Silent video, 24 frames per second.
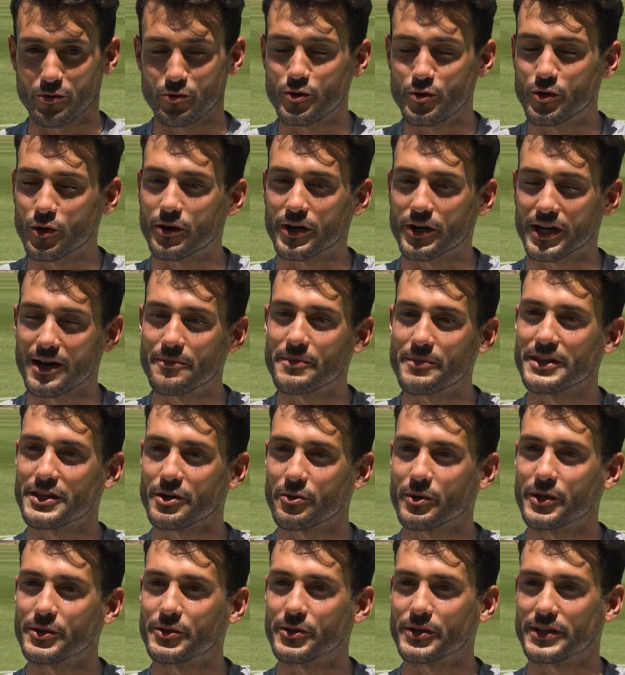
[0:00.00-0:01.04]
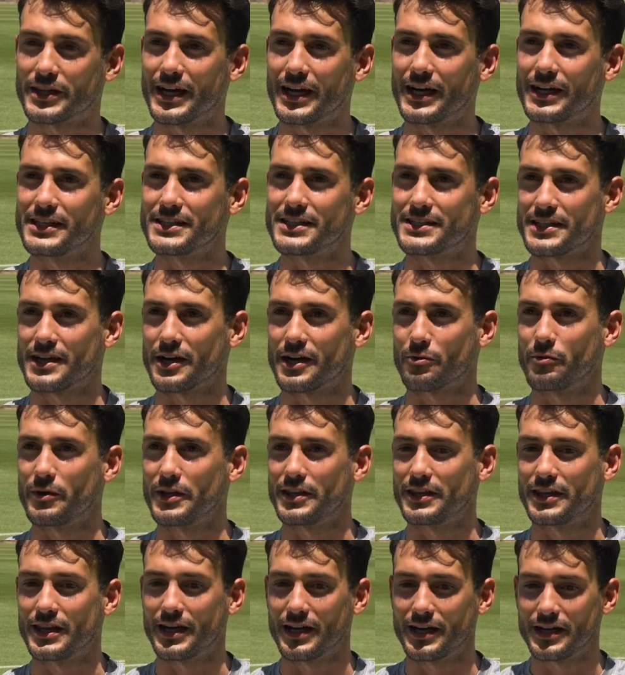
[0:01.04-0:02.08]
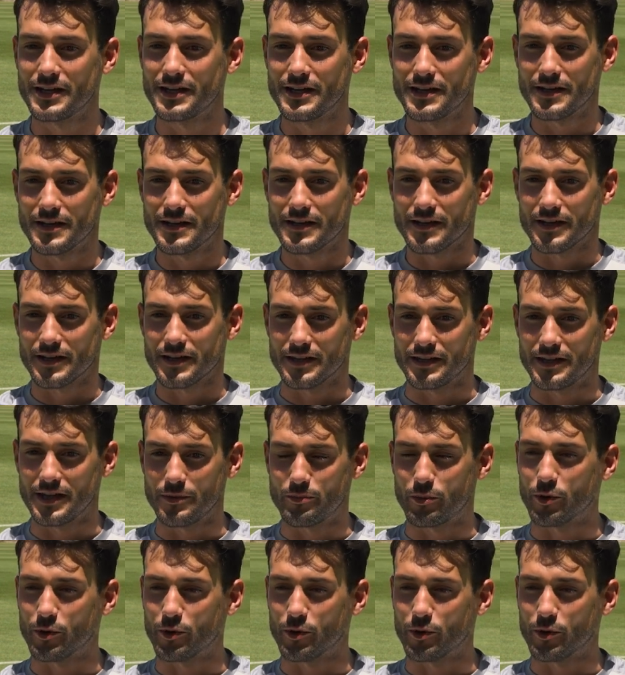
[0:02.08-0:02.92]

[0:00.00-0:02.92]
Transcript: uno realmente cuando está ahí se da cuenta del